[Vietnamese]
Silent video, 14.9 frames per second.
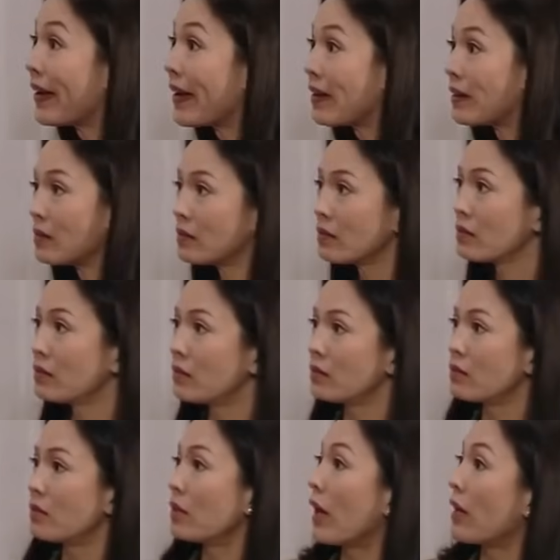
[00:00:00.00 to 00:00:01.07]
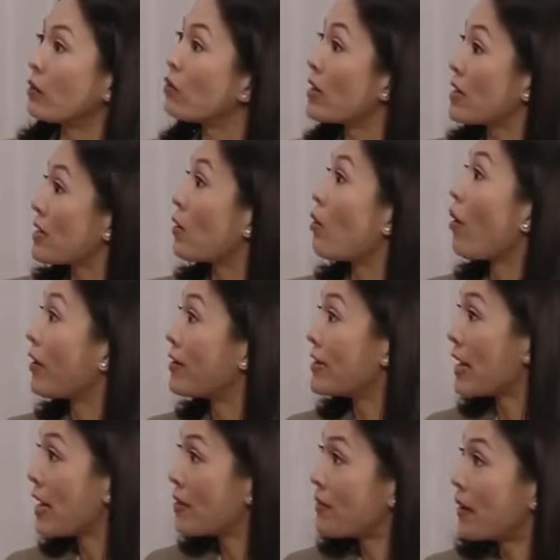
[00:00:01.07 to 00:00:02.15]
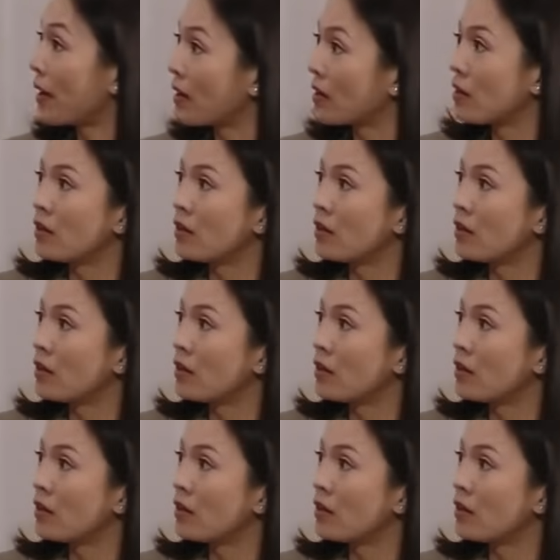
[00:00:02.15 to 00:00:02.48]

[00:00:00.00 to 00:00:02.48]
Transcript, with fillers: cô Lan đó là người bị hại, có phải